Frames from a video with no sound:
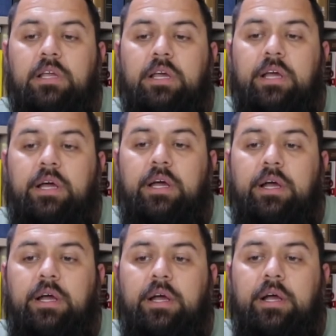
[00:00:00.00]

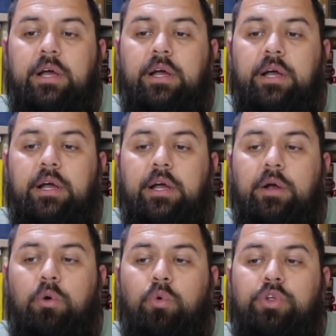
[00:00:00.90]
uh,
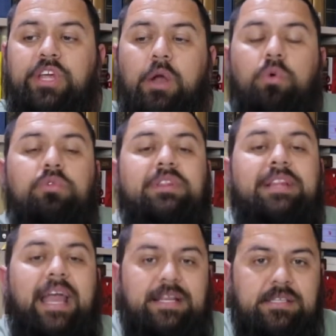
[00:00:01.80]
o que
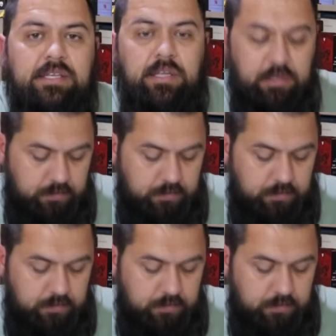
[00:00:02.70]
acontece